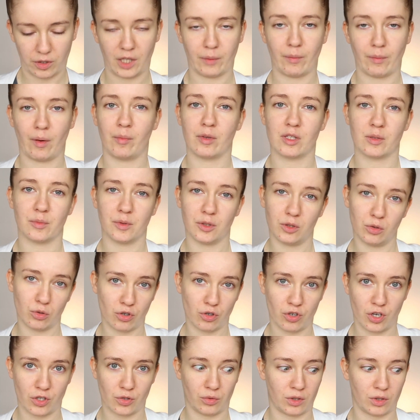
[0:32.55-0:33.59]
nie mamy zbyt dużo
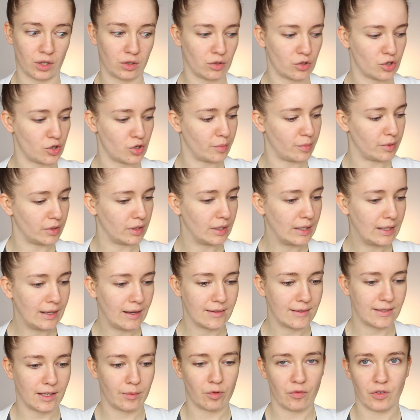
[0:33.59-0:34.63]
czasu na to, żeby
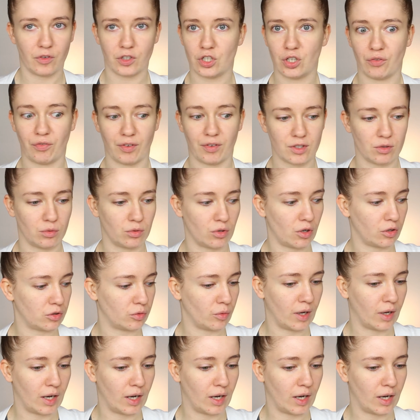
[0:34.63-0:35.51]
zajmować się własną rodą,